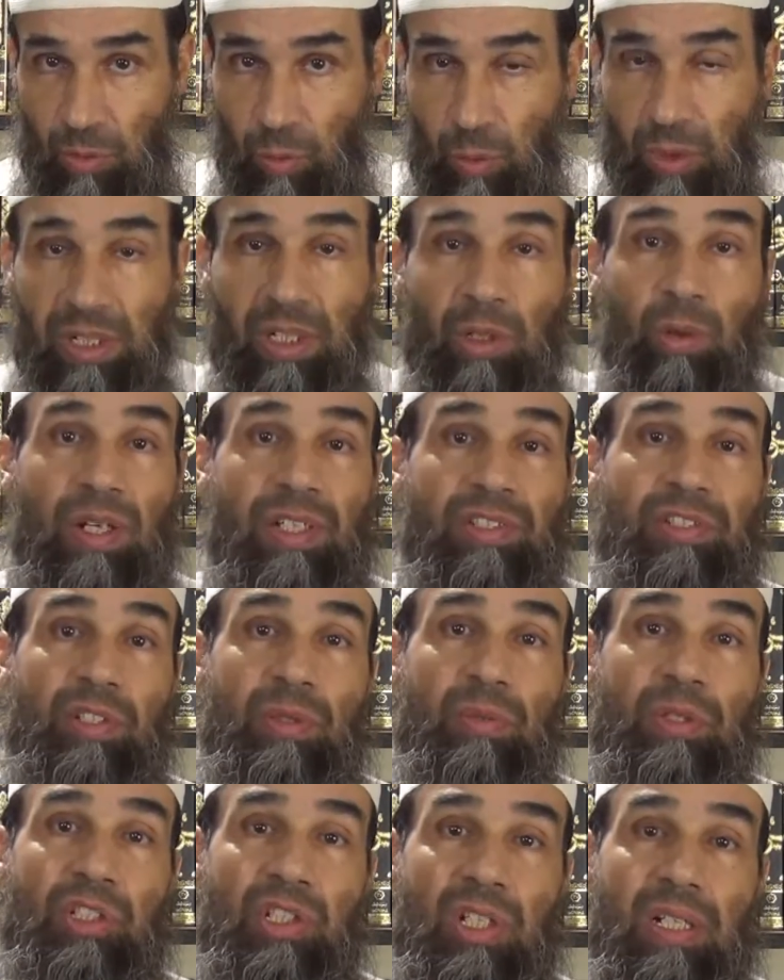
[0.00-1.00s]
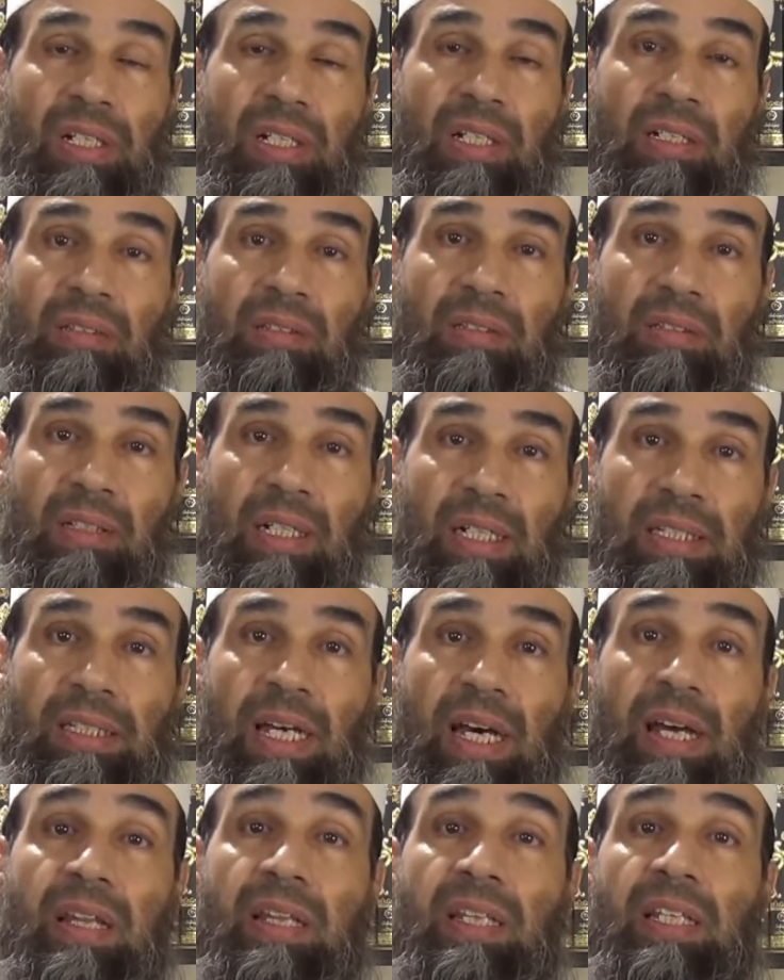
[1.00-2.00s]
والله عز وجل قد
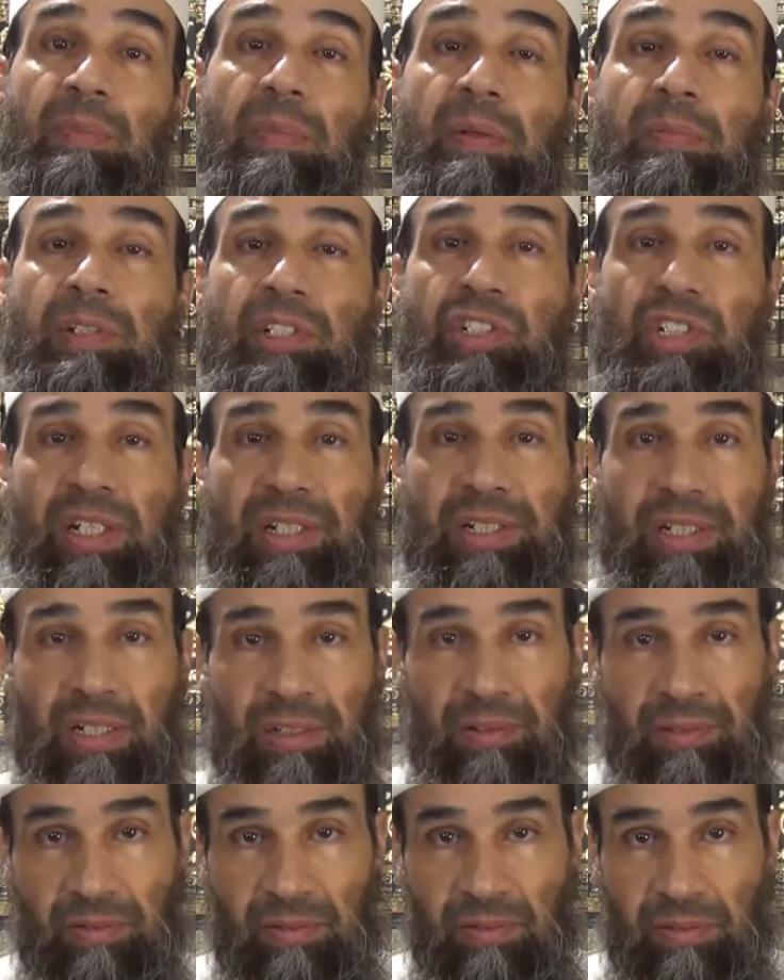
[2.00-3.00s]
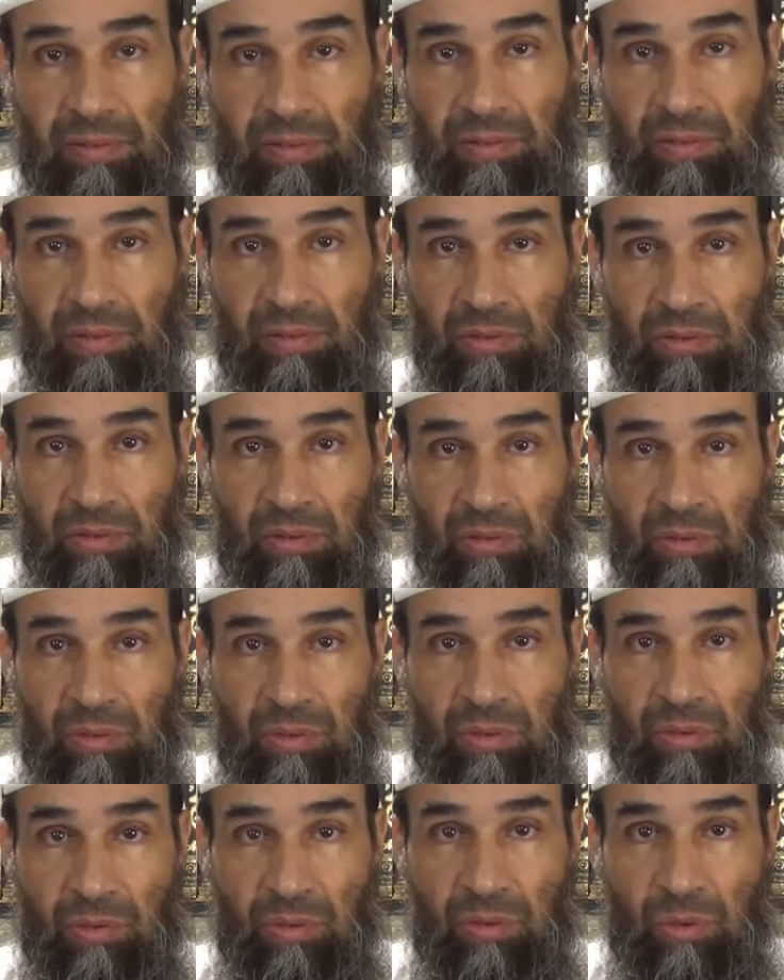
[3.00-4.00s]
عظم من شأنها
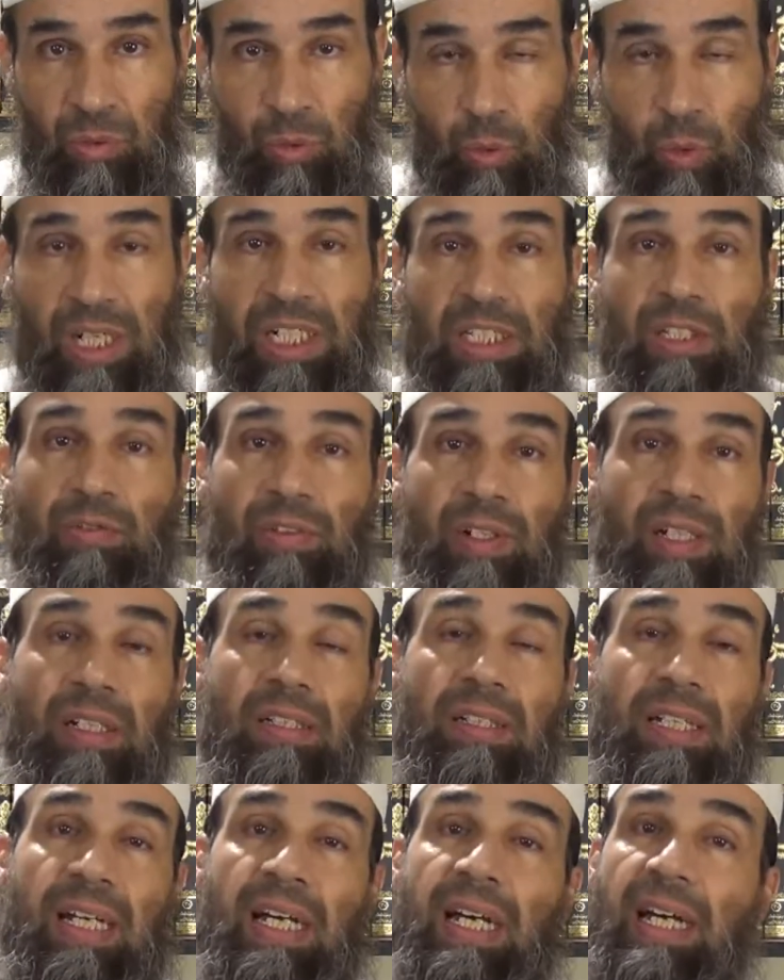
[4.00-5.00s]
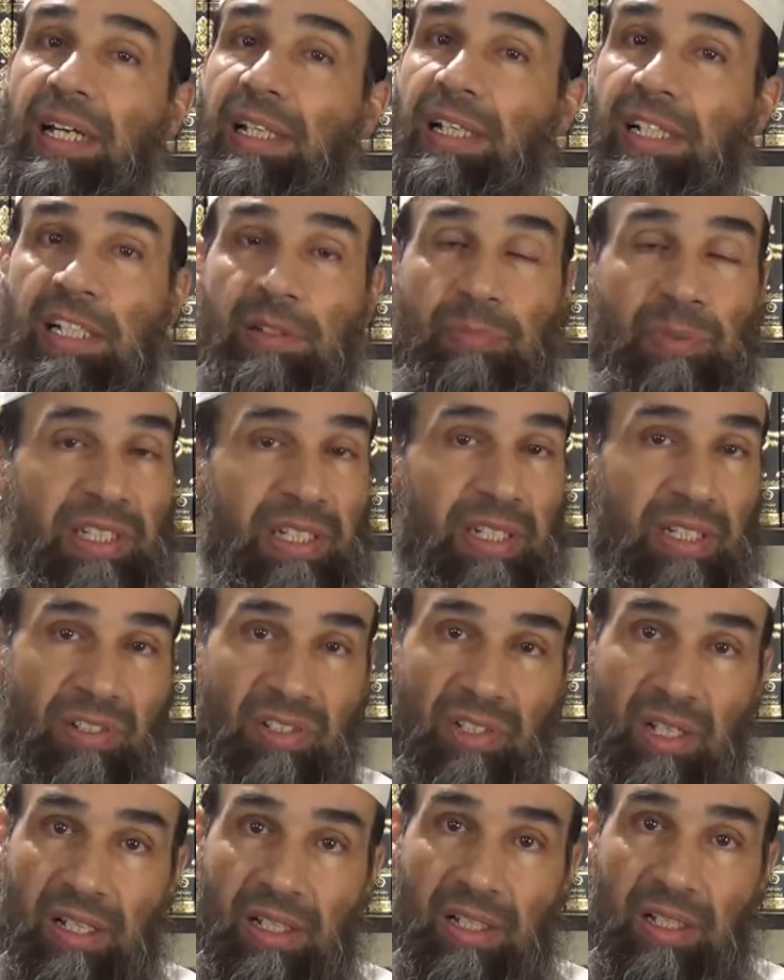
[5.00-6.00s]
وقد فرضها على نبيه
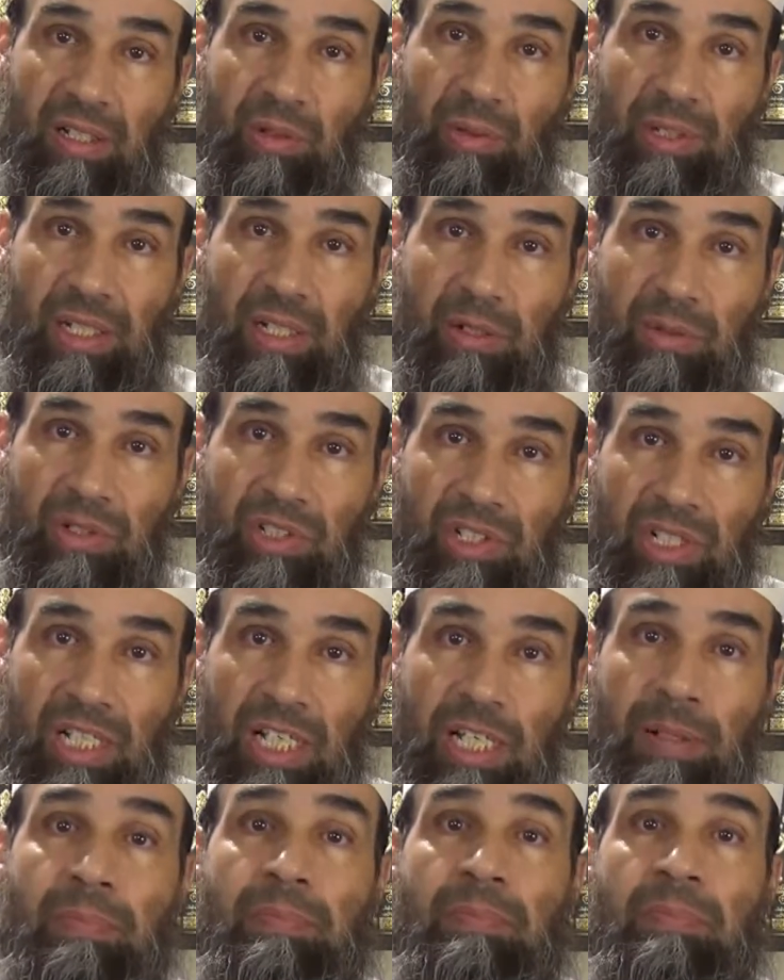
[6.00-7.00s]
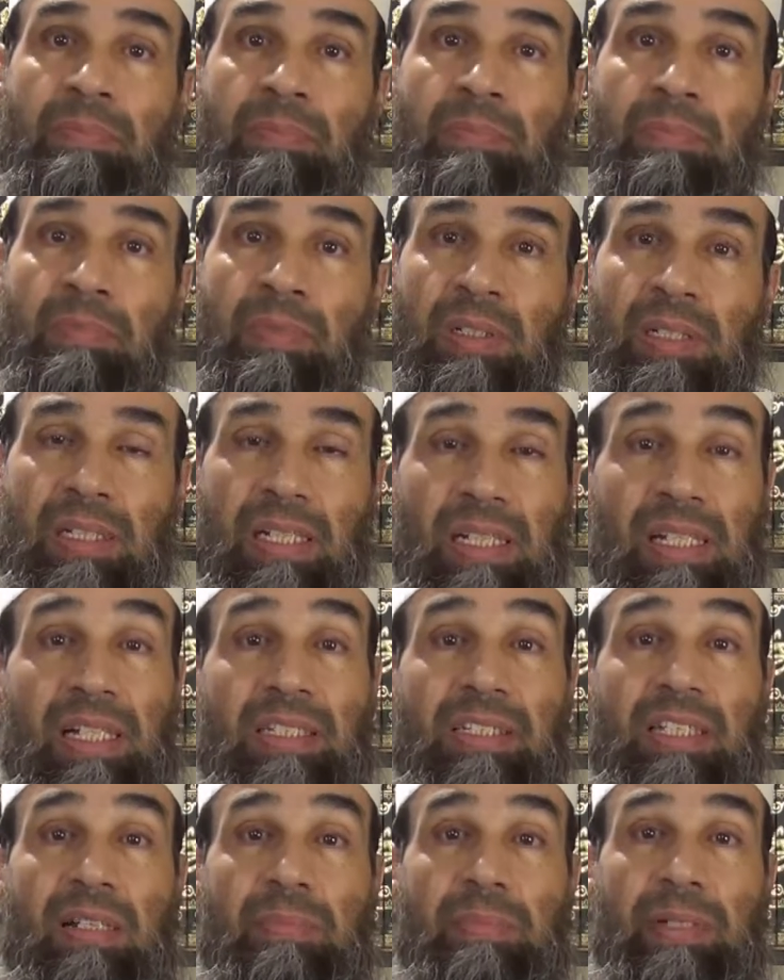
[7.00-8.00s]
صلى الله عليه وسلم
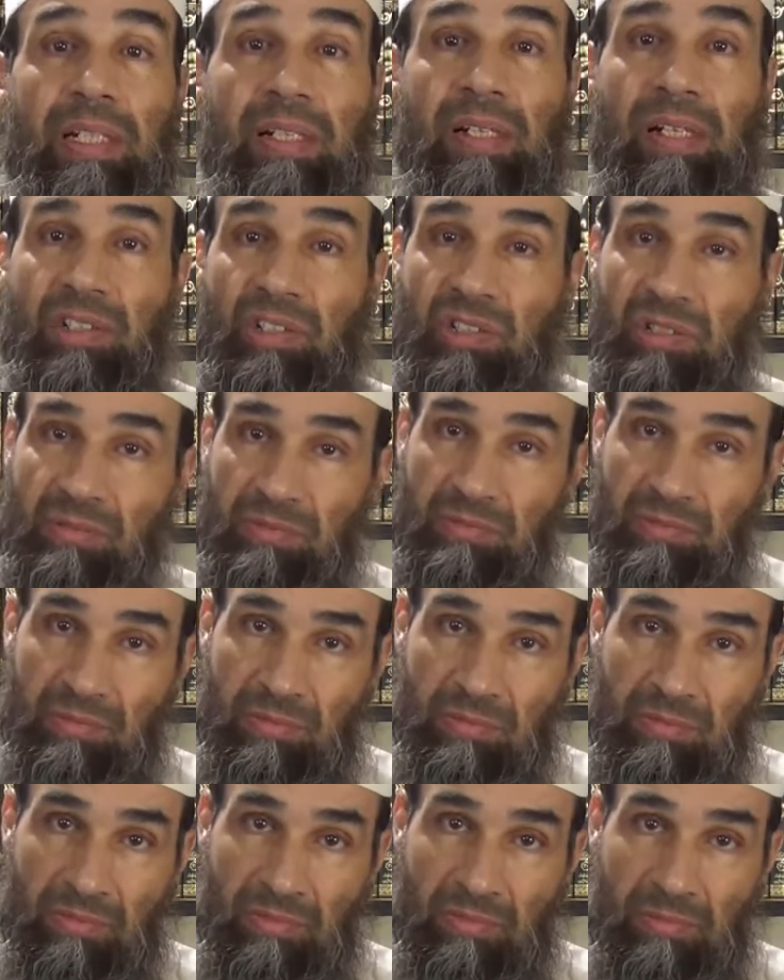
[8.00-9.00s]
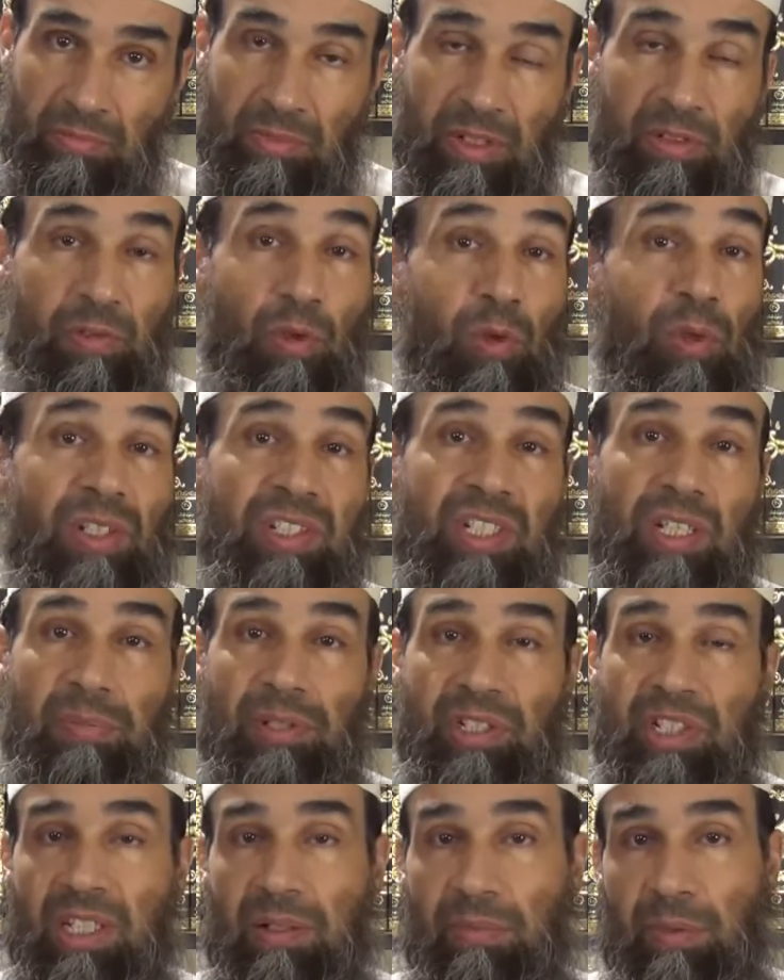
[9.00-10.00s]
ليلة المعراج من فوق
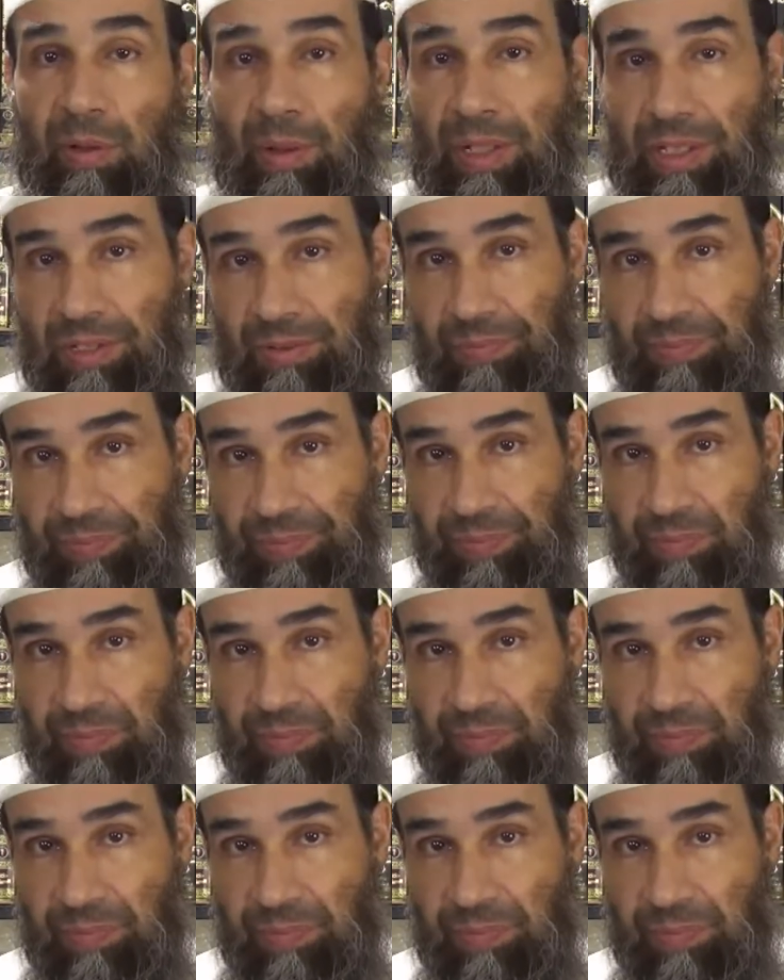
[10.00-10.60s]
سبع سماوات